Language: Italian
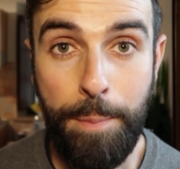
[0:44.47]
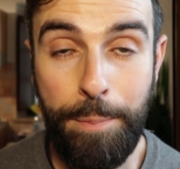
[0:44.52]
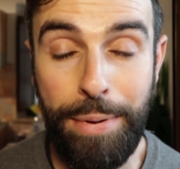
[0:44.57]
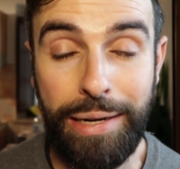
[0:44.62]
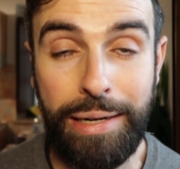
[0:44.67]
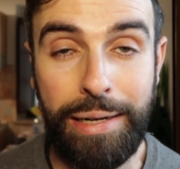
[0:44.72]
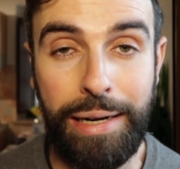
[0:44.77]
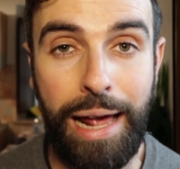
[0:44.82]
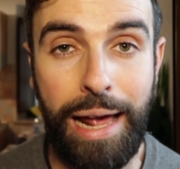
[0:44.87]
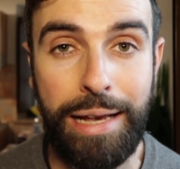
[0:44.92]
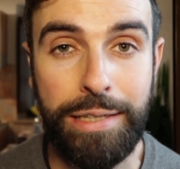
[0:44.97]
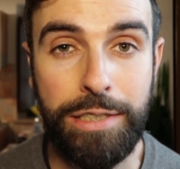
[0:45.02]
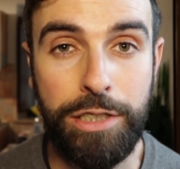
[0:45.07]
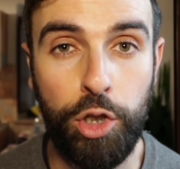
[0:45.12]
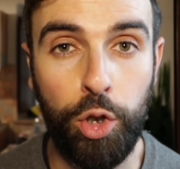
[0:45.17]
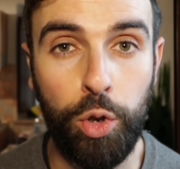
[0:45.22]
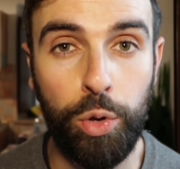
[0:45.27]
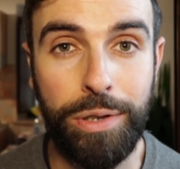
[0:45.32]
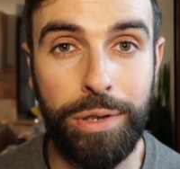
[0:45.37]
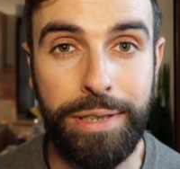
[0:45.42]
Per
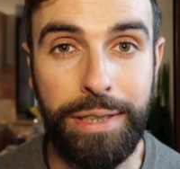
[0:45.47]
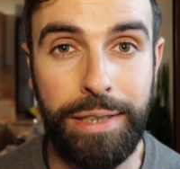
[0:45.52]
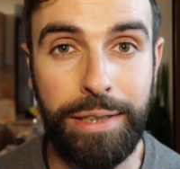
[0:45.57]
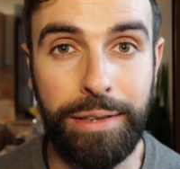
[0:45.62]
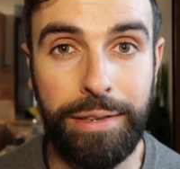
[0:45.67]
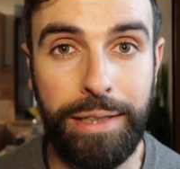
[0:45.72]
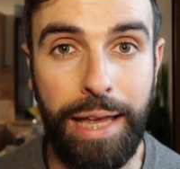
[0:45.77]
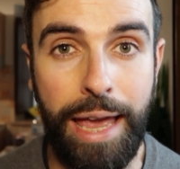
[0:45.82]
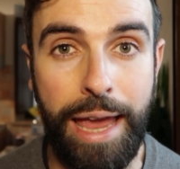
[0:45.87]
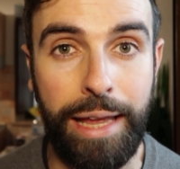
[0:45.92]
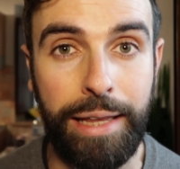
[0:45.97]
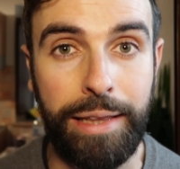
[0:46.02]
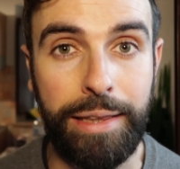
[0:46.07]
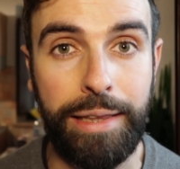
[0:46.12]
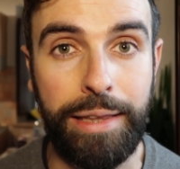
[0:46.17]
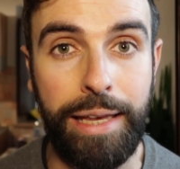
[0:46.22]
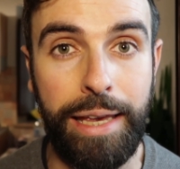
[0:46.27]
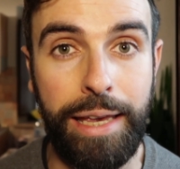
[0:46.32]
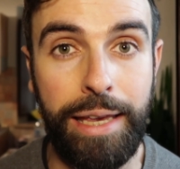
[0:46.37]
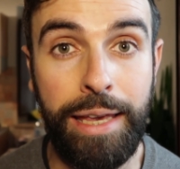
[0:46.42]
classico si
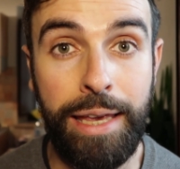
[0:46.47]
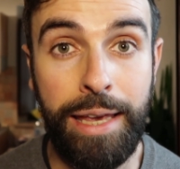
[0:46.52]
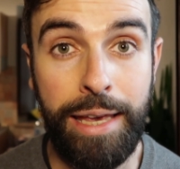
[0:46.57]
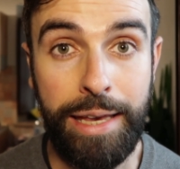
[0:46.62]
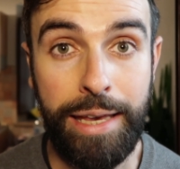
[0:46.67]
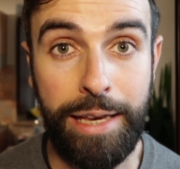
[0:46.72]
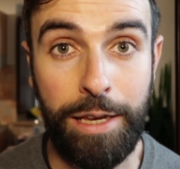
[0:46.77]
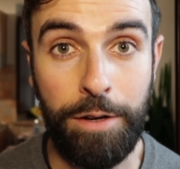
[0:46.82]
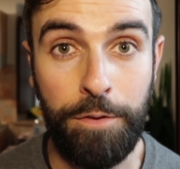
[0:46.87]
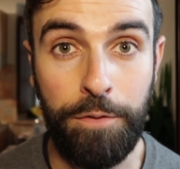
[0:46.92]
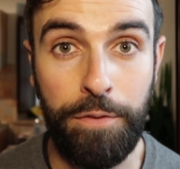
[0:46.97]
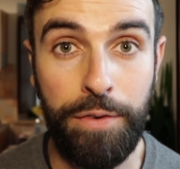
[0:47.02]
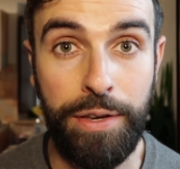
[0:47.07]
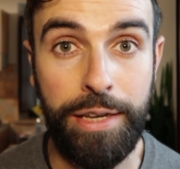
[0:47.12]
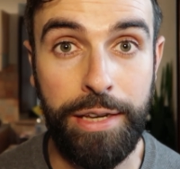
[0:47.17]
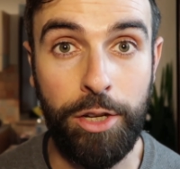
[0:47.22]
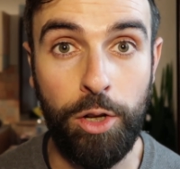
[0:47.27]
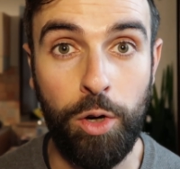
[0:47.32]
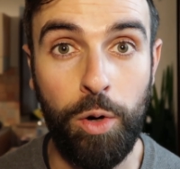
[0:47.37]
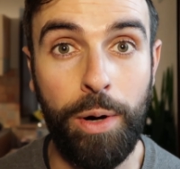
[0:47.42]
intende il
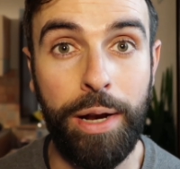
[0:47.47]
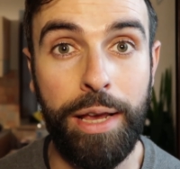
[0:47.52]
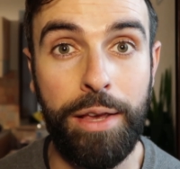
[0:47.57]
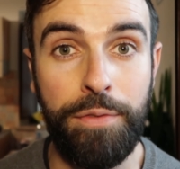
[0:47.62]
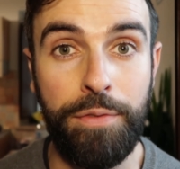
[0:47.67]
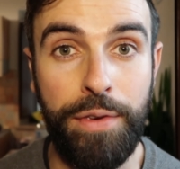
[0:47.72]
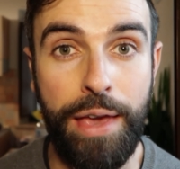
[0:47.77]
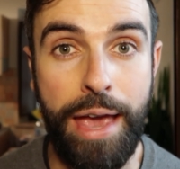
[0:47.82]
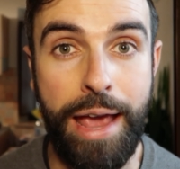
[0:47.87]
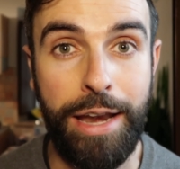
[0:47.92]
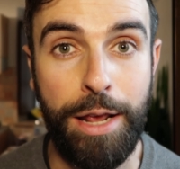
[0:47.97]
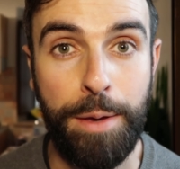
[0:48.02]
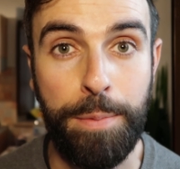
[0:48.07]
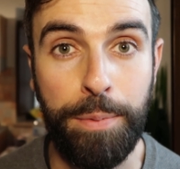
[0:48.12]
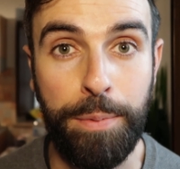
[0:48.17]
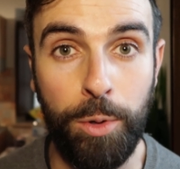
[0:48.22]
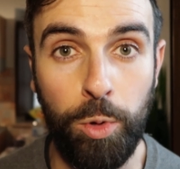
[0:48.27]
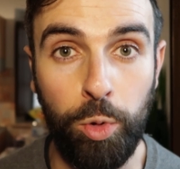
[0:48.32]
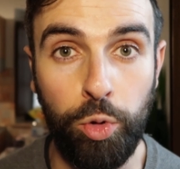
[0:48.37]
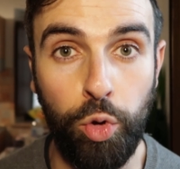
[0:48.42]
vino che viene
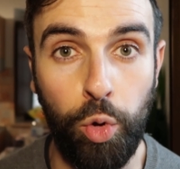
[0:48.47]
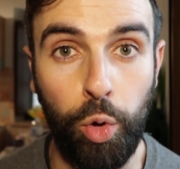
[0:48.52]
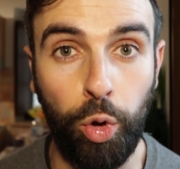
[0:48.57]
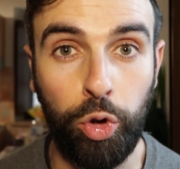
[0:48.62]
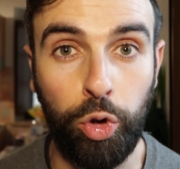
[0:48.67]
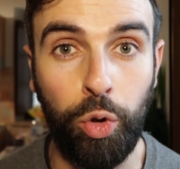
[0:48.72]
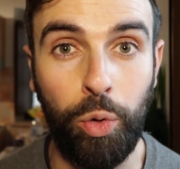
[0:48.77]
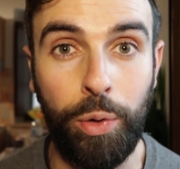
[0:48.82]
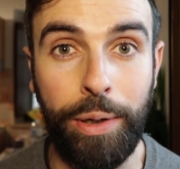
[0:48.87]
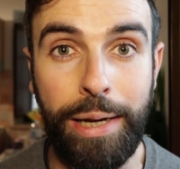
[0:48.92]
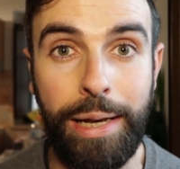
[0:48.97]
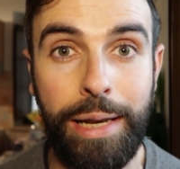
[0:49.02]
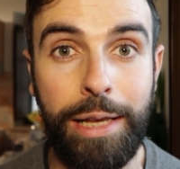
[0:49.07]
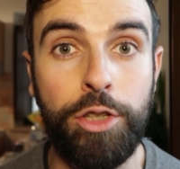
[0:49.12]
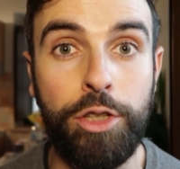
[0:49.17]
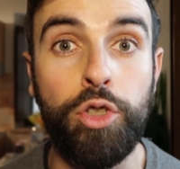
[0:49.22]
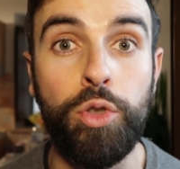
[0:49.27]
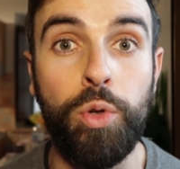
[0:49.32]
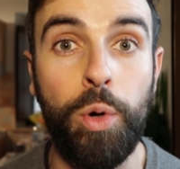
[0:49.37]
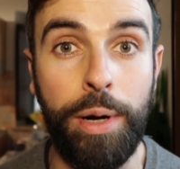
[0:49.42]
prodotto
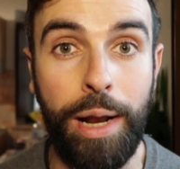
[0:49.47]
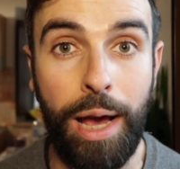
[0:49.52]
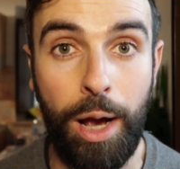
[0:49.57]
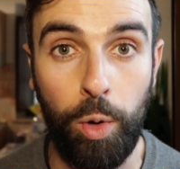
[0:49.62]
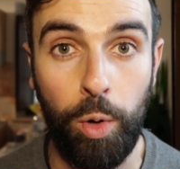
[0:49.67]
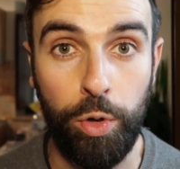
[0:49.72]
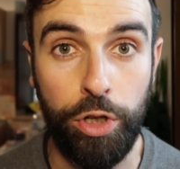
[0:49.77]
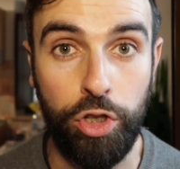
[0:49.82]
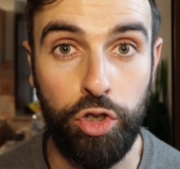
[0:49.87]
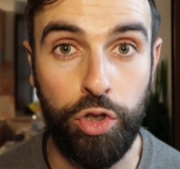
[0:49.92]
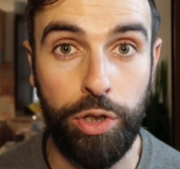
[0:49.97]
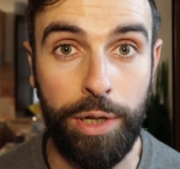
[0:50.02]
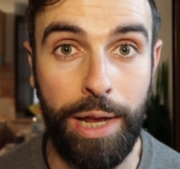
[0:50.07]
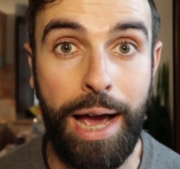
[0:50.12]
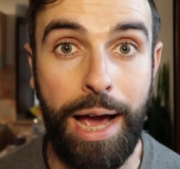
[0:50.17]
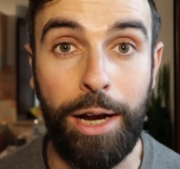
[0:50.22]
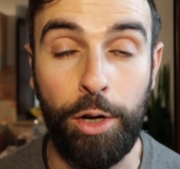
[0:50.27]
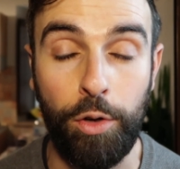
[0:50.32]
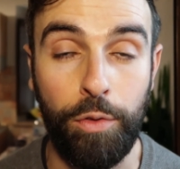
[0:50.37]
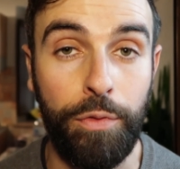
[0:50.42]
nella zona
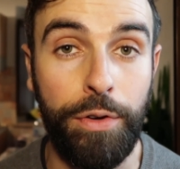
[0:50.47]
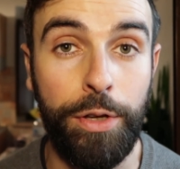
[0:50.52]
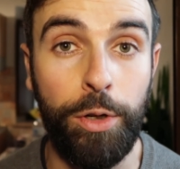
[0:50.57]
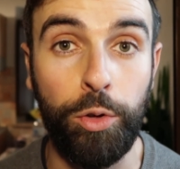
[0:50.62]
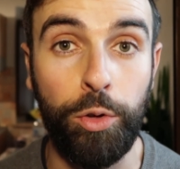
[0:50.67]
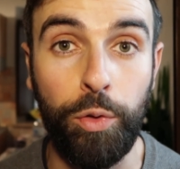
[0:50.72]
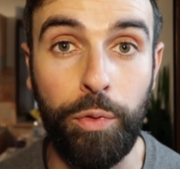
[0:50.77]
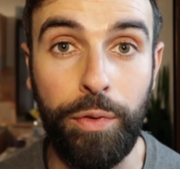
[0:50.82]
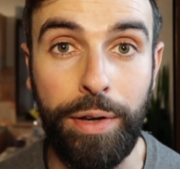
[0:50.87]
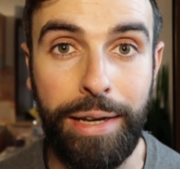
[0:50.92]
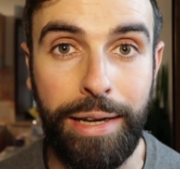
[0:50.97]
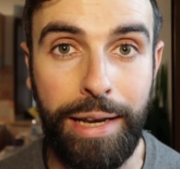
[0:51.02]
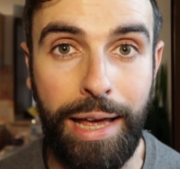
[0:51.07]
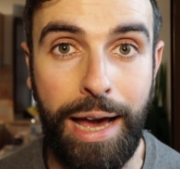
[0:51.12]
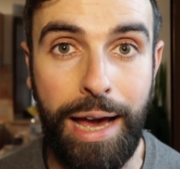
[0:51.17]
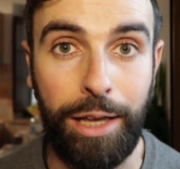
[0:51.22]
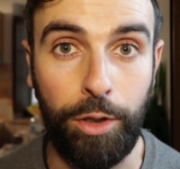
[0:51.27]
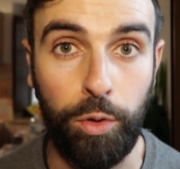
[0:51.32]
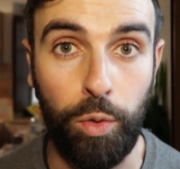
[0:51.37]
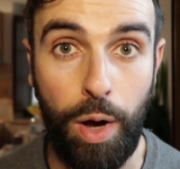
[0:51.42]
originale, ovvero dove è
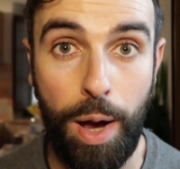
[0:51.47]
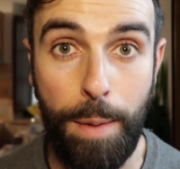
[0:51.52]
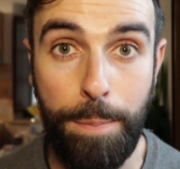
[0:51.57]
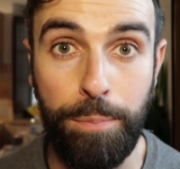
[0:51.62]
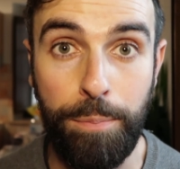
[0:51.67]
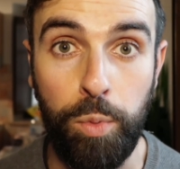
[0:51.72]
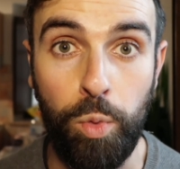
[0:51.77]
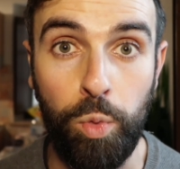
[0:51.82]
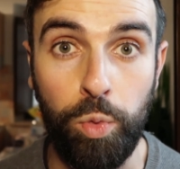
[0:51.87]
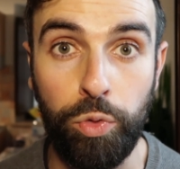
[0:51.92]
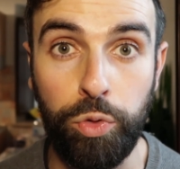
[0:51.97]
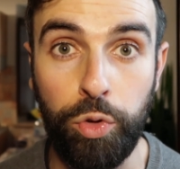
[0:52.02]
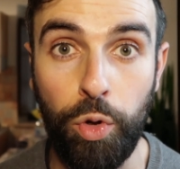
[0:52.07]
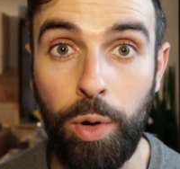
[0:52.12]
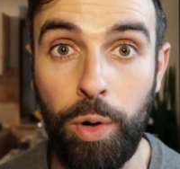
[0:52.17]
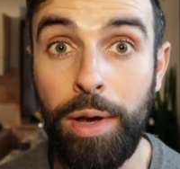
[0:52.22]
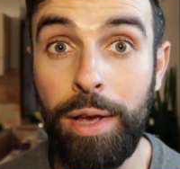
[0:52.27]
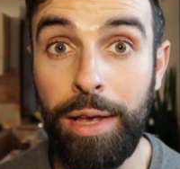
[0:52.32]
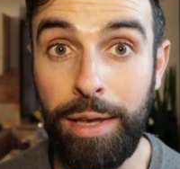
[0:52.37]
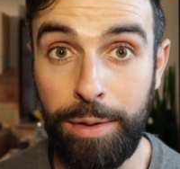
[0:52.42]
nato,
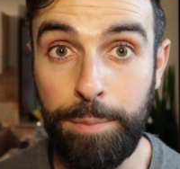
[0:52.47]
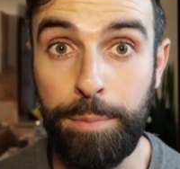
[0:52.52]
appunto